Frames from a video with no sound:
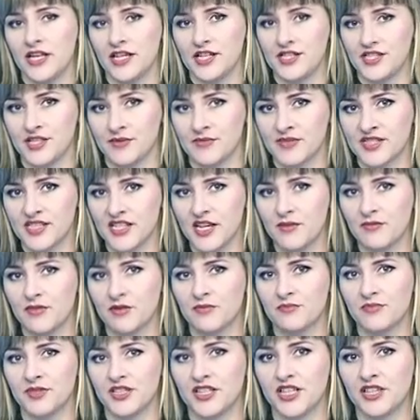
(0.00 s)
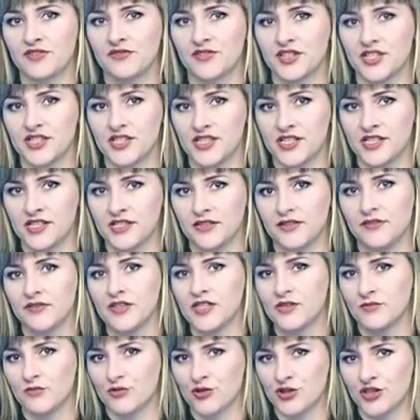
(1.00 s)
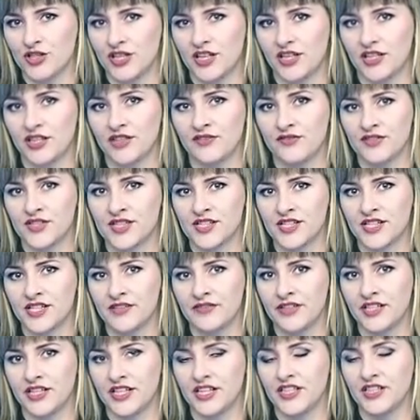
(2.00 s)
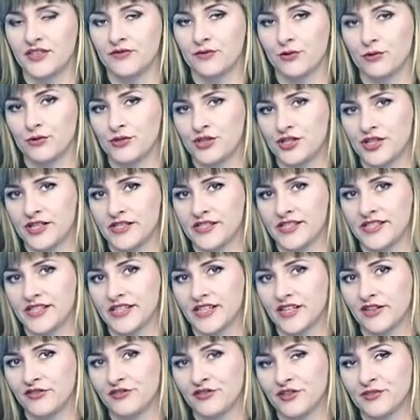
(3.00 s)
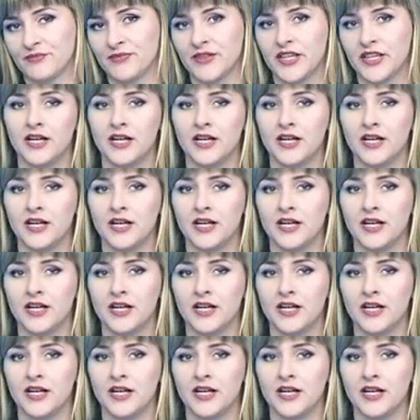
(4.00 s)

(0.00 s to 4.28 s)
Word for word: и тем самым предотвратить возможное инфицирование его участников.